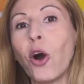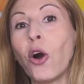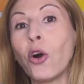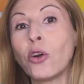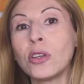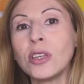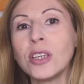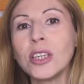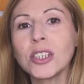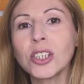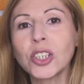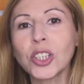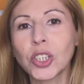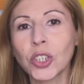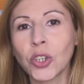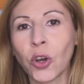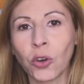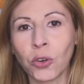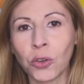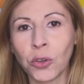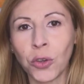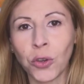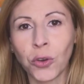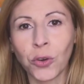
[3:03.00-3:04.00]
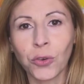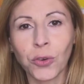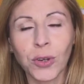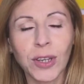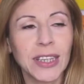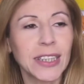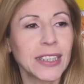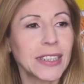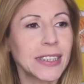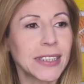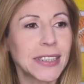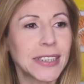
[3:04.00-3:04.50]
ogni sogno
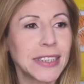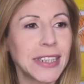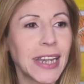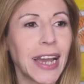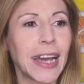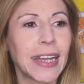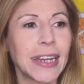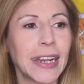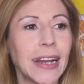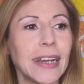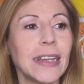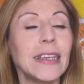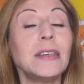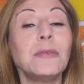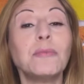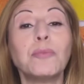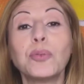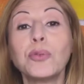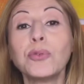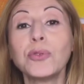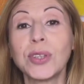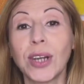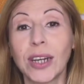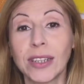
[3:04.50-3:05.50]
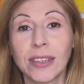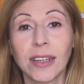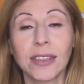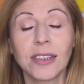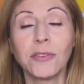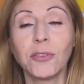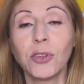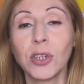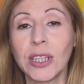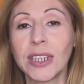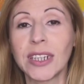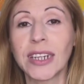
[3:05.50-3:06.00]
che si era impuntata di
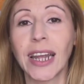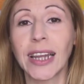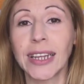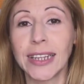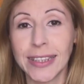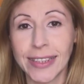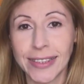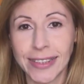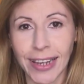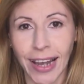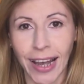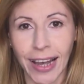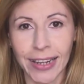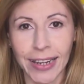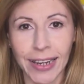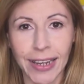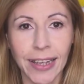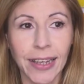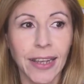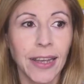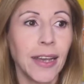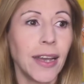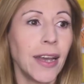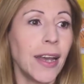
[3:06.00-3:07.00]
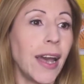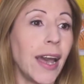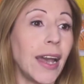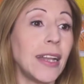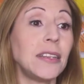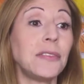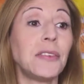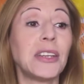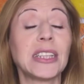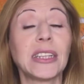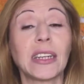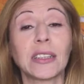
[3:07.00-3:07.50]
voler realizzare è
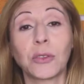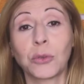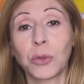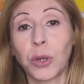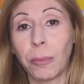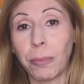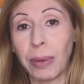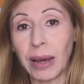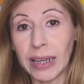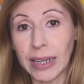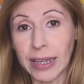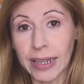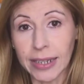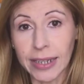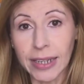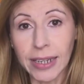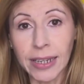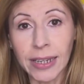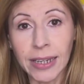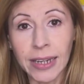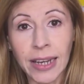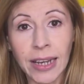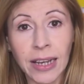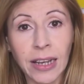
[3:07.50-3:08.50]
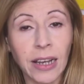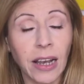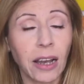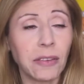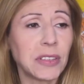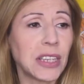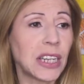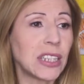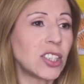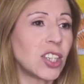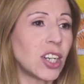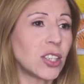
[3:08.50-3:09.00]
diventata una ballerina, ha
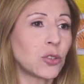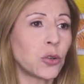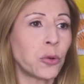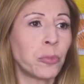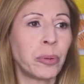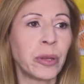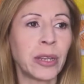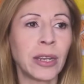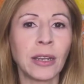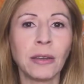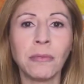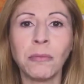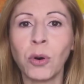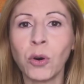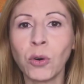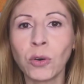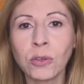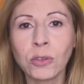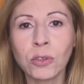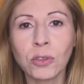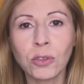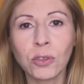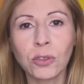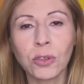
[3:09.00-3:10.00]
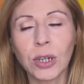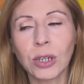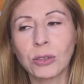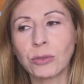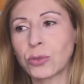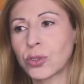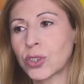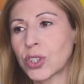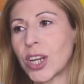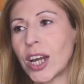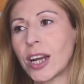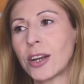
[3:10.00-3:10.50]
viaggiato per il mondo a
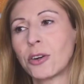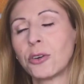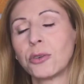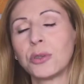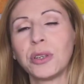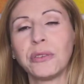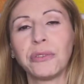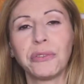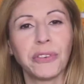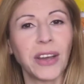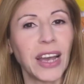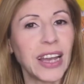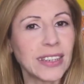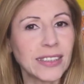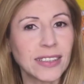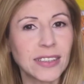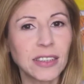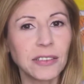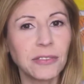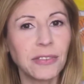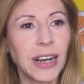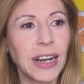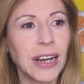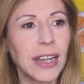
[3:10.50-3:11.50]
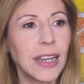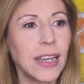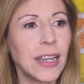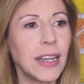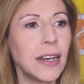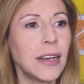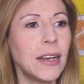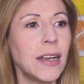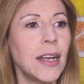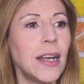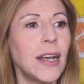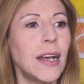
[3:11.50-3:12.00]
un sacco di
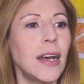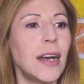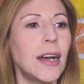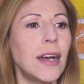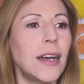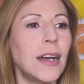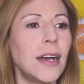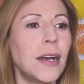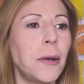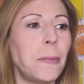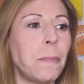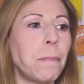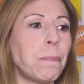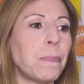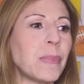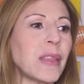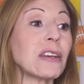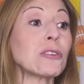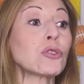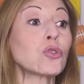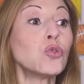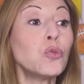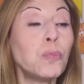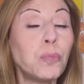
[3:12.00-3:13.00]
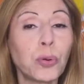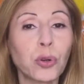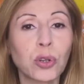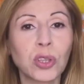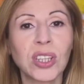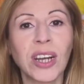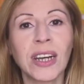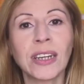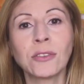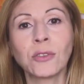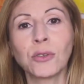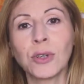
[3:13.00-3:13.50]
festival, ehm,
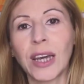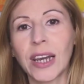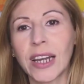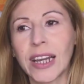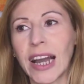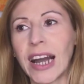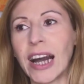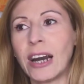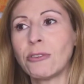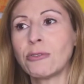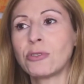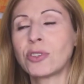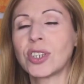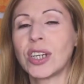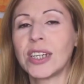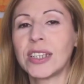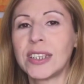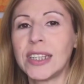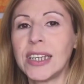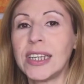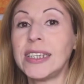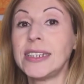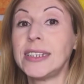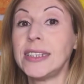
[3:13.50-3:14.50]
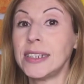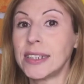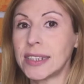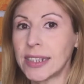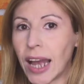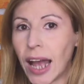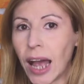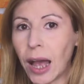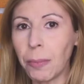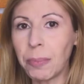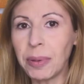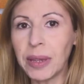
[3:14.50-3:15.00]
supportando la causa dei
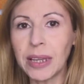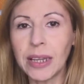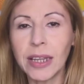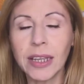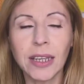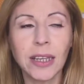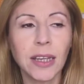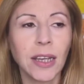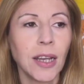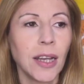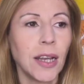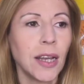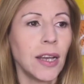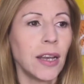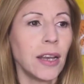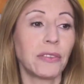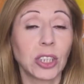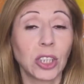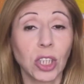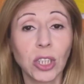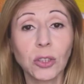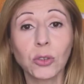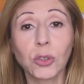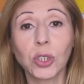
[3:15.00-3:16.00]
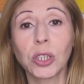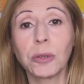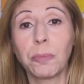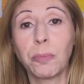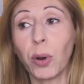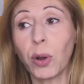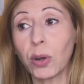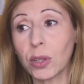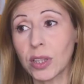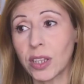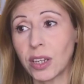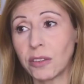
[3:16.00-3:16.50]
disabili, facendosi
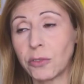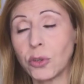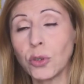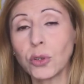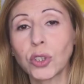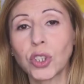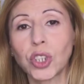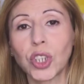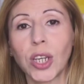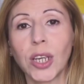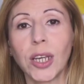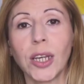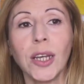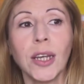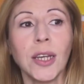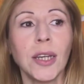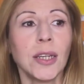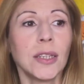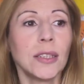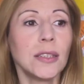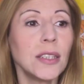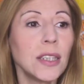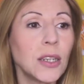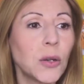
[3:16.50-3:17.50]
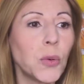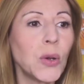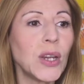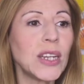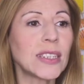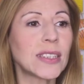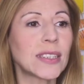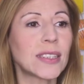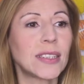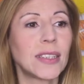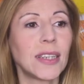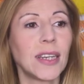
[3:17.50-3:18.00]
portavoce di
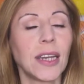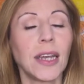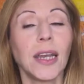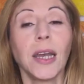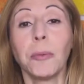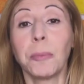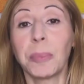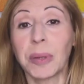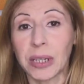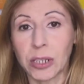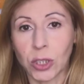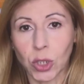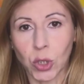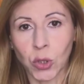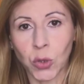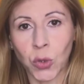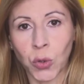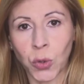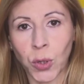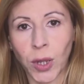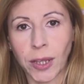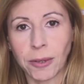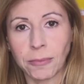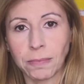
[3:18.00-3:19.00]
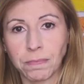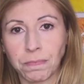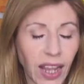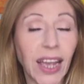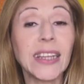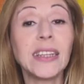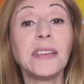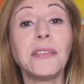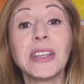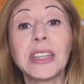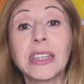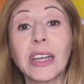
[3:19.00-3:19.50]
queste persone.
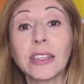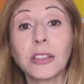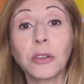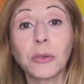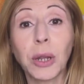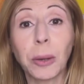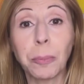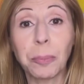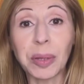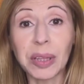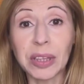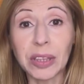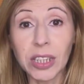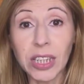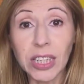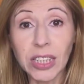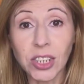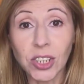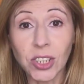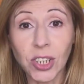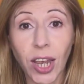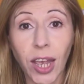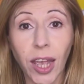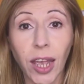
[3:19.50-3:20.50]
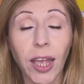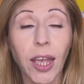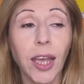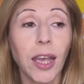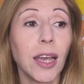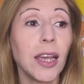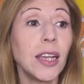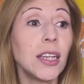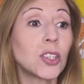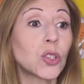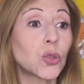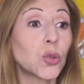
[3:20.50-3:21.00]
È diventata una pittrice
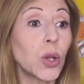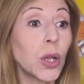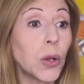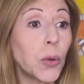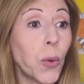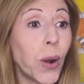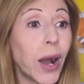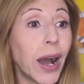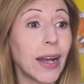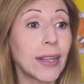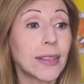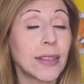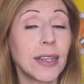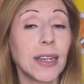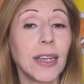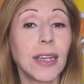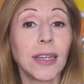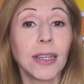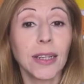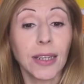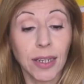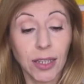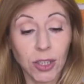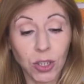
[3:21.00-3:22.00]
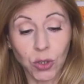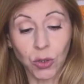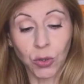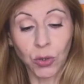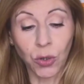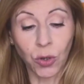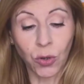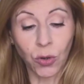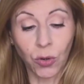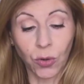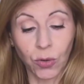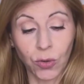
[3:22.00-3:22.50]
e i suoi quadri, che
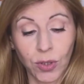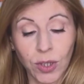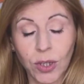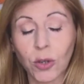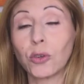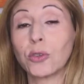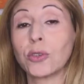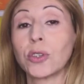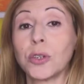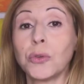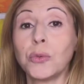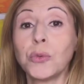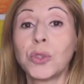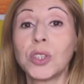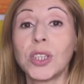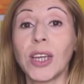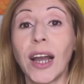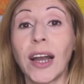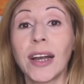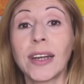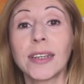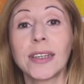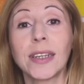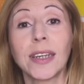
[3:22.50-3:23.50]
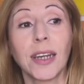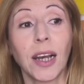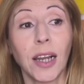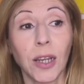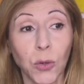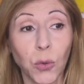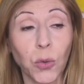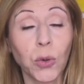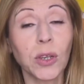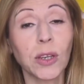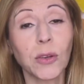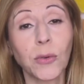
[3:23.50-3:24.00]
sono contenuti anche,
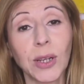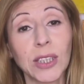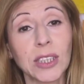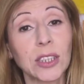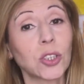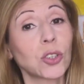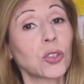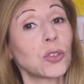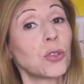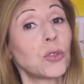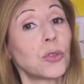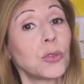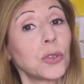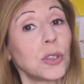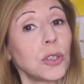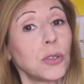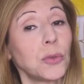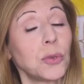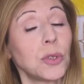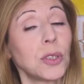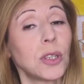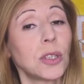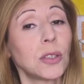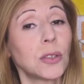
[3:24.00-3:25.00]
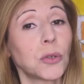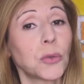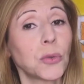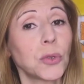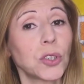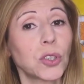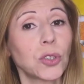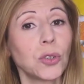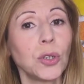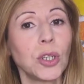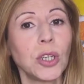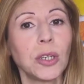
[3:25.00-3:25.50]
alcuni quadri sono contenuti dentro
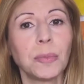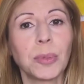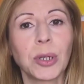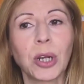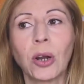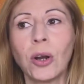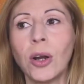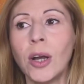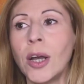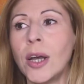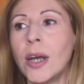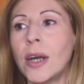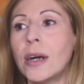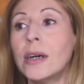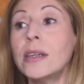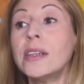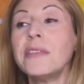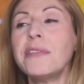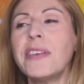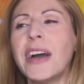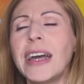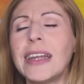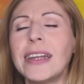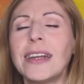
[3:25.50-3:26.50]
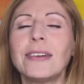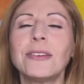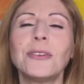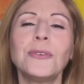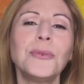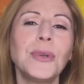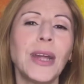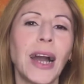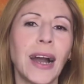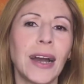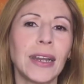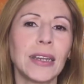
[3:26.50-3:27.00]
questo libro, rivelano
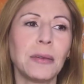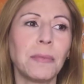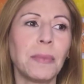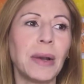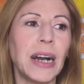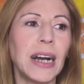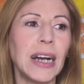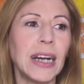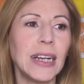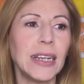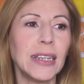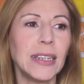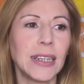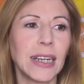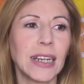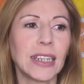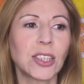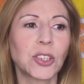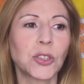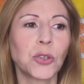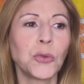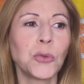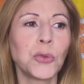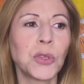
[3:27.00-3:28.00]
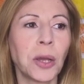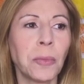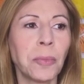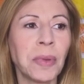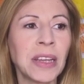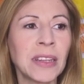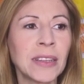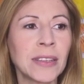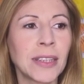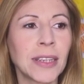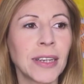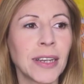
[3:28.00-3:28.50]
un'anima eh,
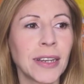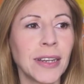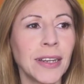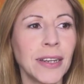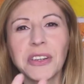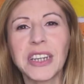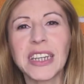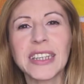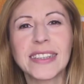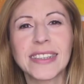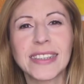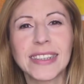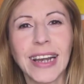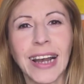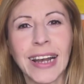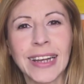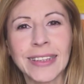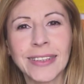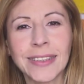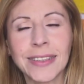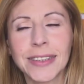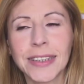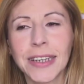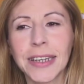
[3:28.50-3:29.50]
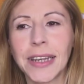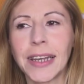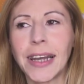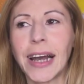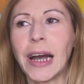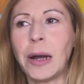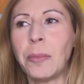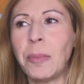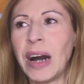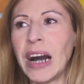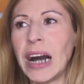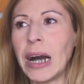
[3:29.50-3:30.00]
assolutamente frizzante,
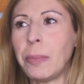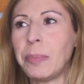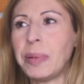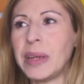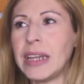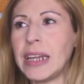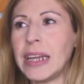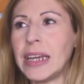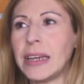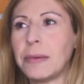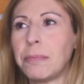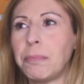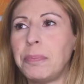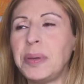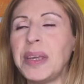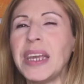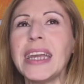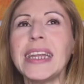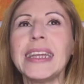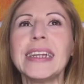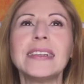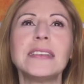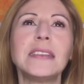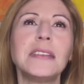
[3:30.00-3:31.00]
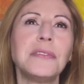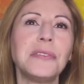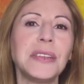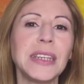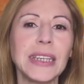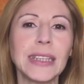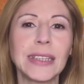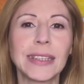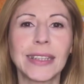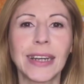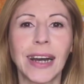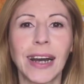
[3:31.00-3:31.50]
amabile, piena di
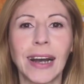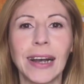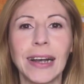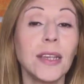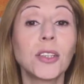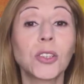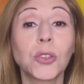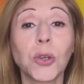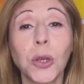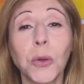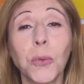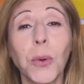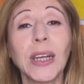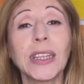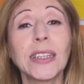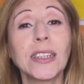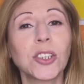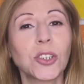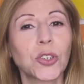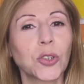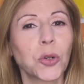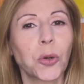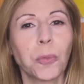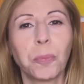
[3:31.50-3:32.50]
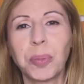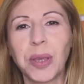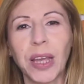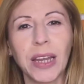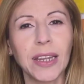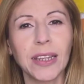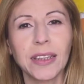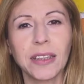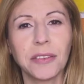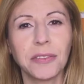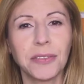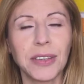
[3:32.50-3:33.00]
vita. I suoi quadri sono
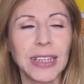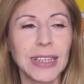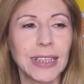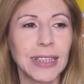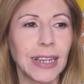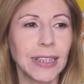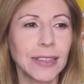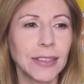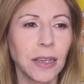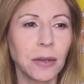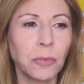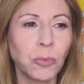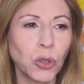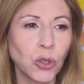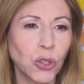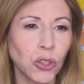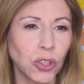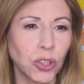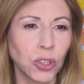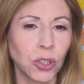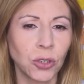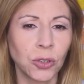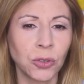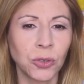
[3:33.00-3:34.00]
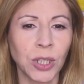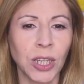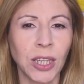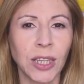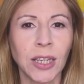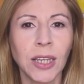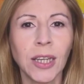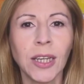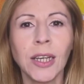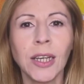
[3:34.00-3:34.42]
pieni di vita, di emozioni.